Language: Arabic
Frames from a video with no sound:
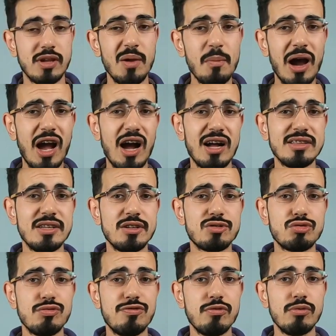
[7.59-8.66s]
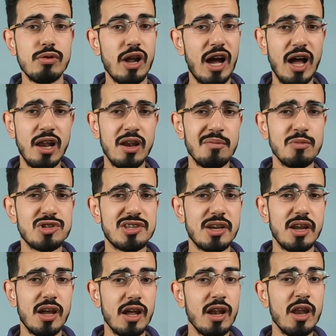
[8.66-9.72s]
كما قاعدين نشوفوا الحالة
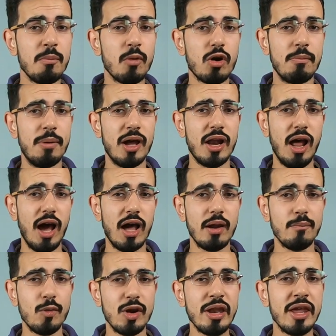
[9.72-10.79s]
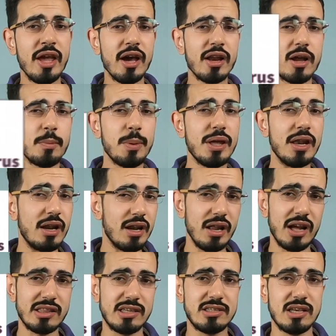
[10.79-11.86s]
المزرية اللي يمر بها العالم وانهيار كبير
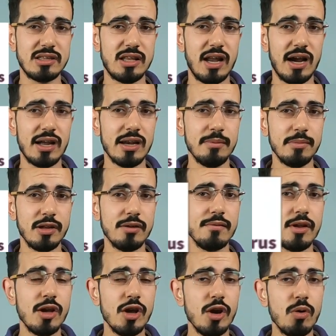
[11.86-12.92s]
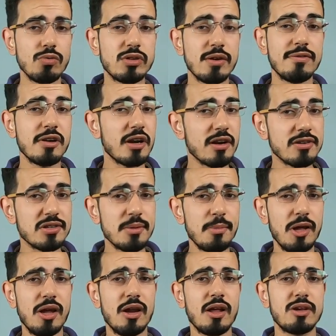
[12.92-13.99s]
للاقتصاد العالمي وتضرر
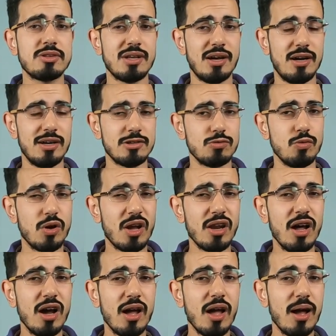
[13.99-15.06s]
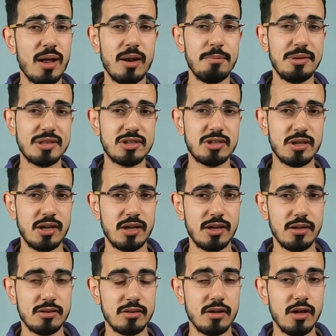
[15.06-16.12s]
جميع القطاعات واغلاق اغلبية
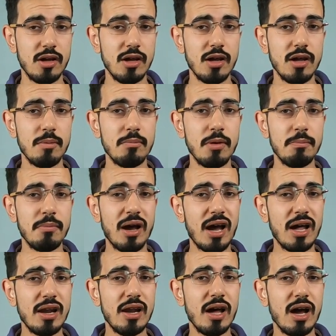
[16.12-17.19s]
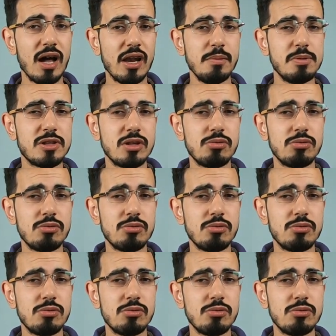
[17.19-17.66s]
الشركات مما خلى اغلبية